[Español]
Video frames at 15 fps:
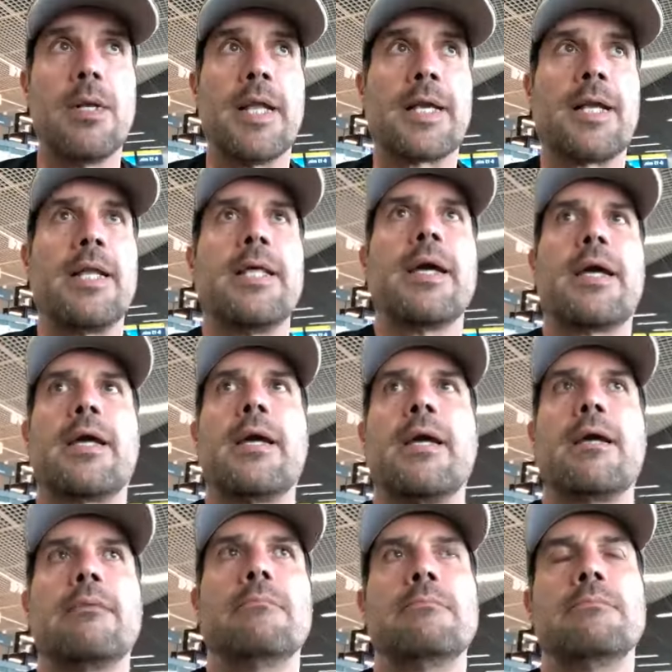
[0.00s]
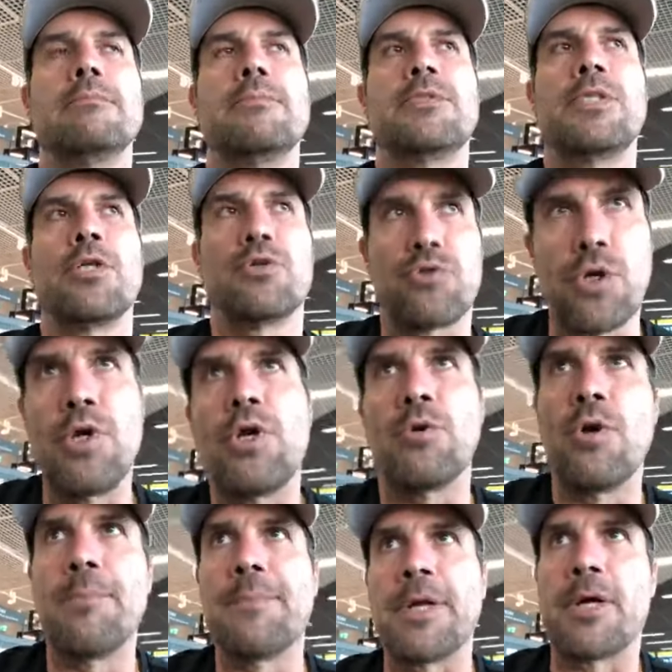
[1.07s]
La realidad es que mm, si yo soy
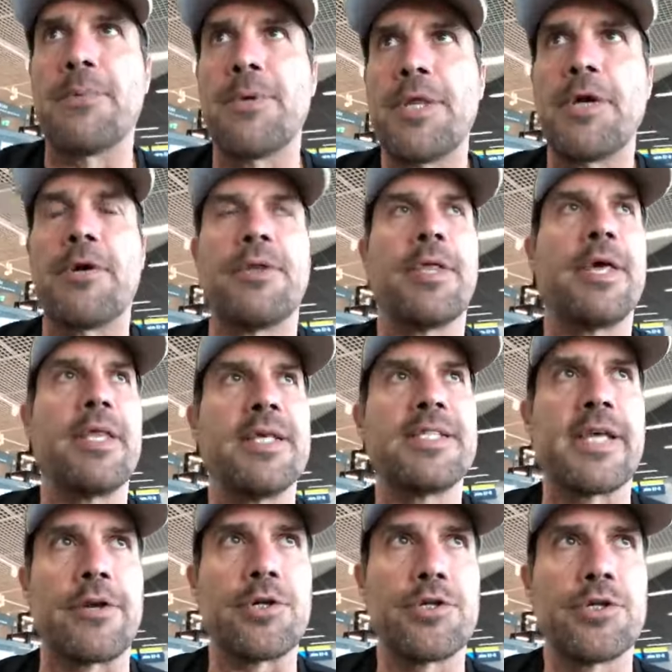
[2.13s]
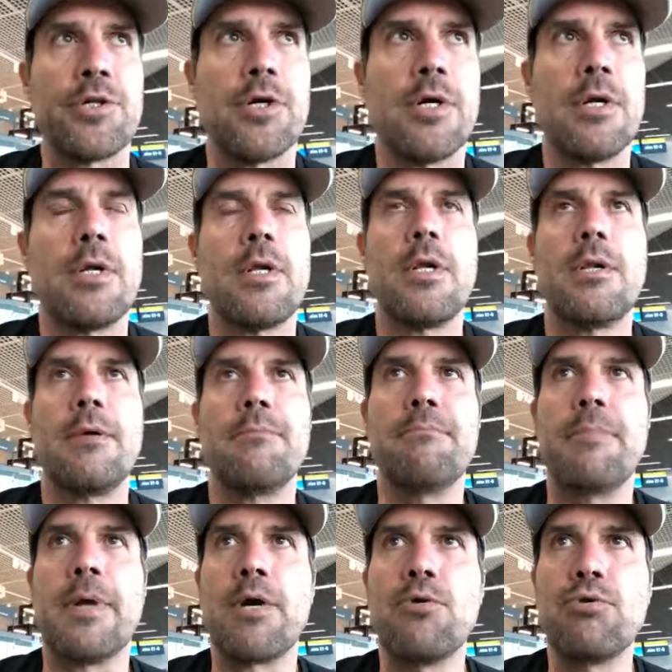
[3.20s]
un hombre, como digo, de desarrollo,
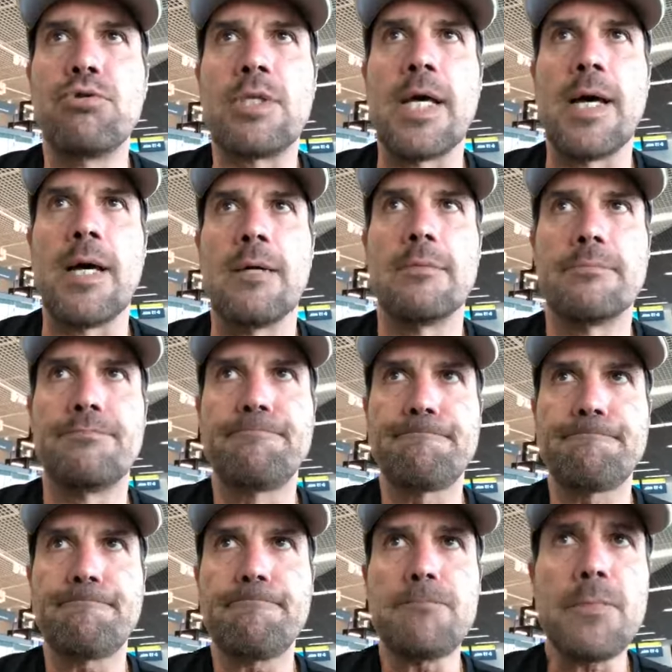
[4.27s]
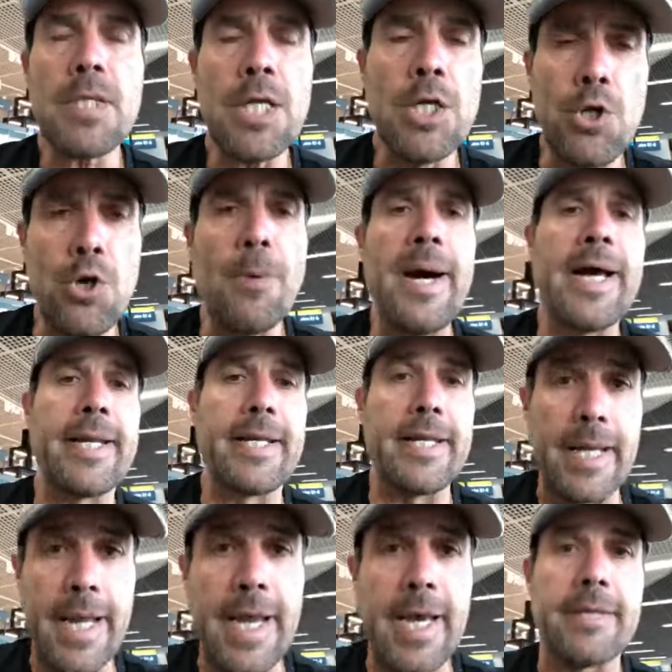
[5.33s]
me gusta innovar,
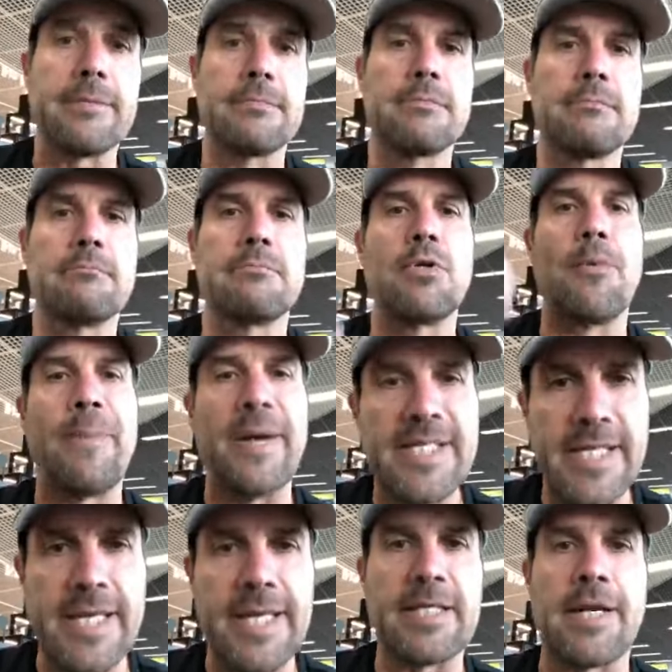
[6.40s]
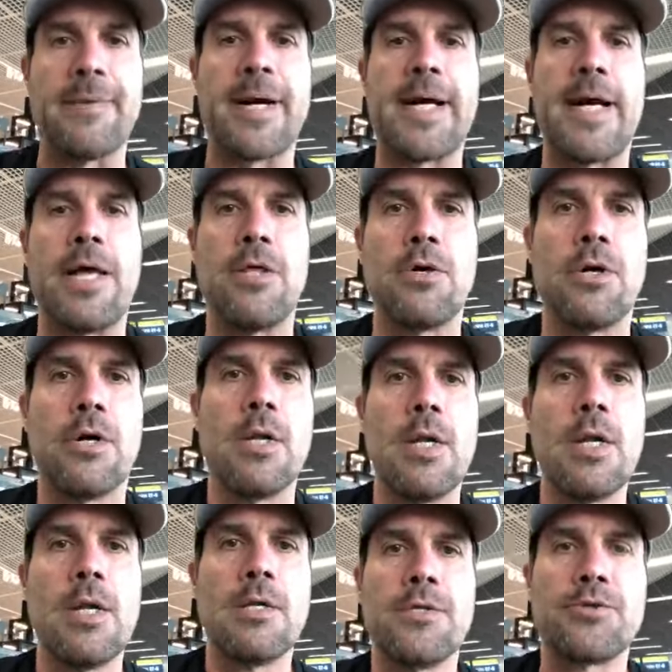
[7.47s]
crear, los países que he trabajado
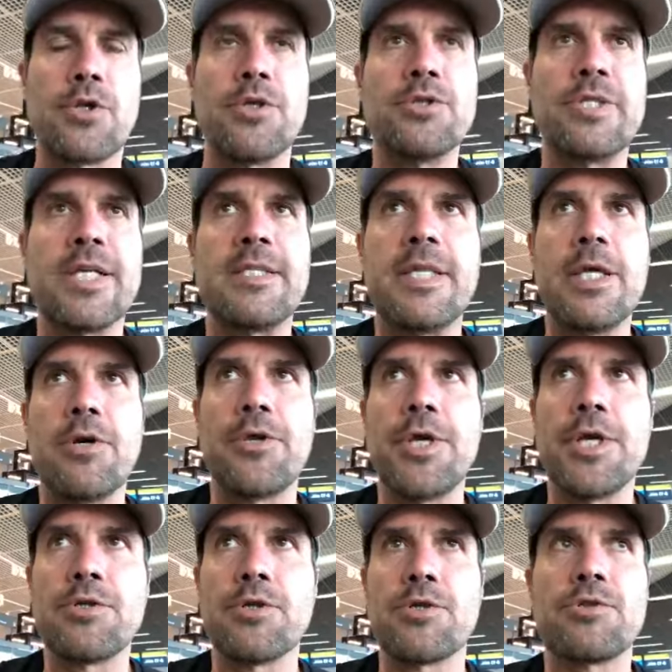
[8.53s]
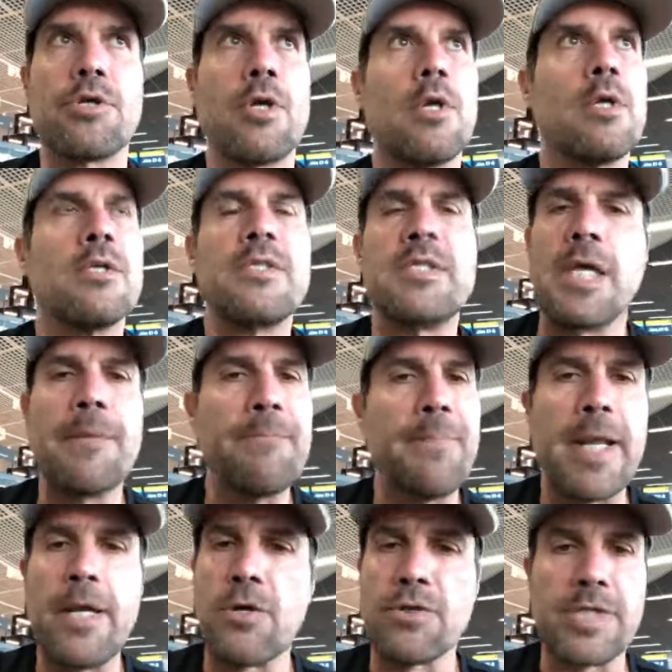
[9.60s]
son testigos de ellos,
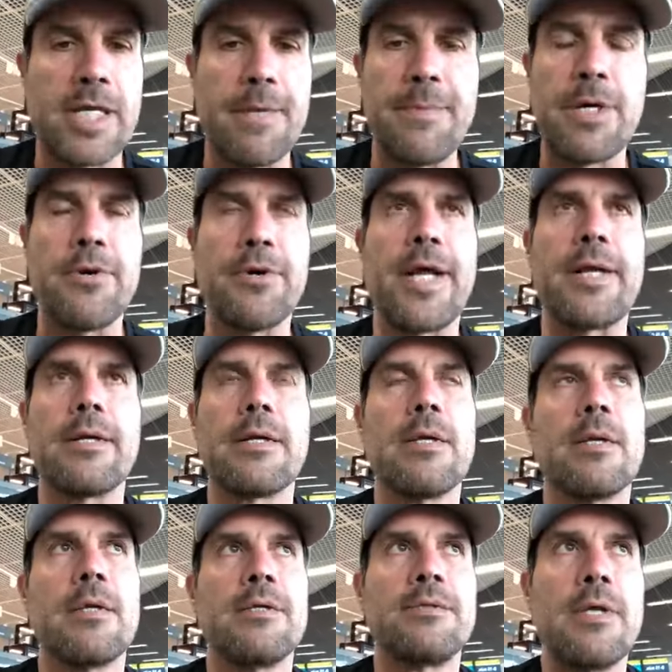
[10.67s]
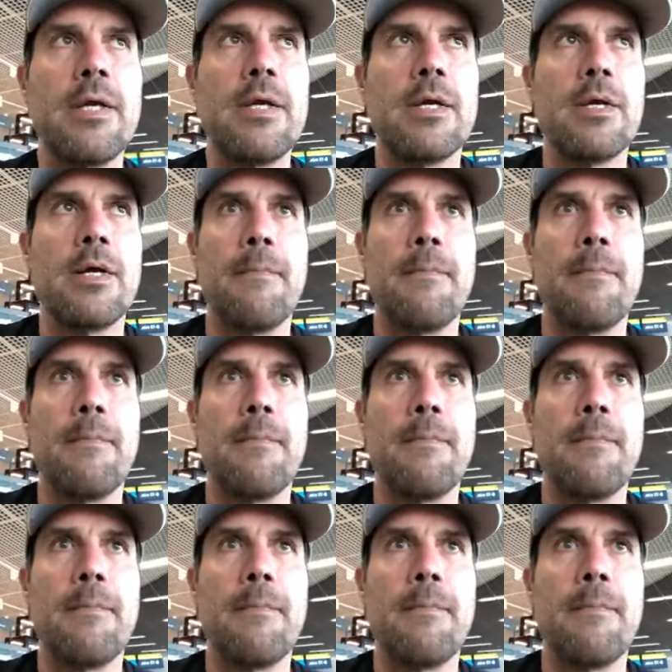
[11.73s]
siempre hay cosas que mejorar, ¿sí?